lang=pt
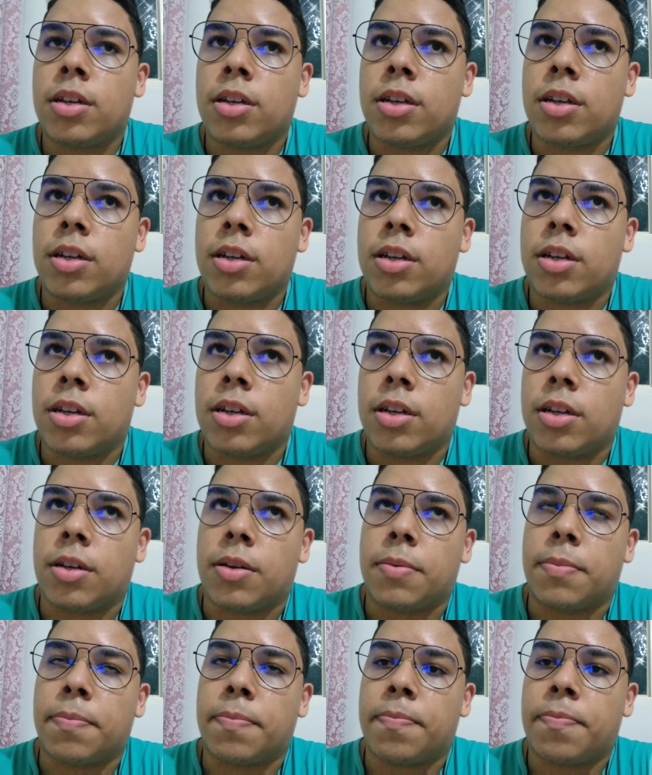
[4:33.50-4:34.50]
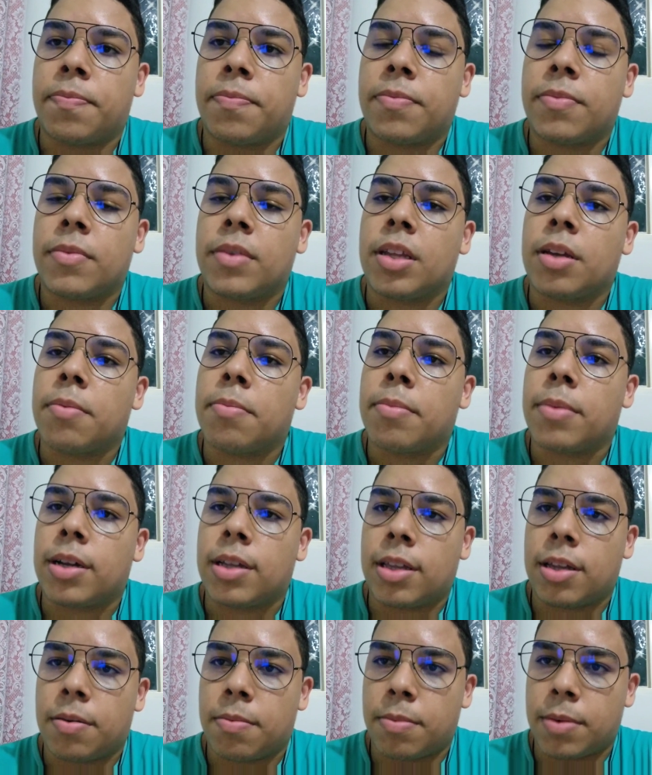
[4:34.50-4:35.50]
e
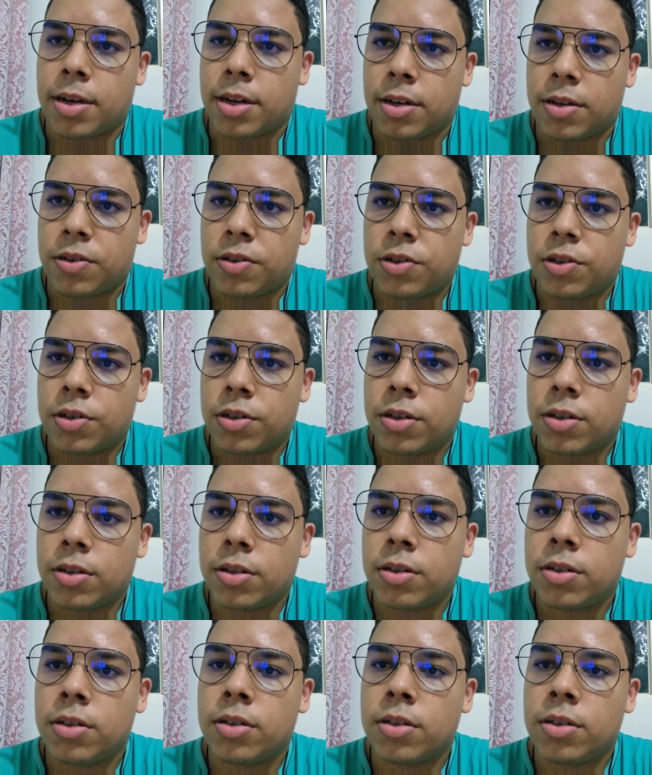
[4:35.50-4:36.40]
matemática.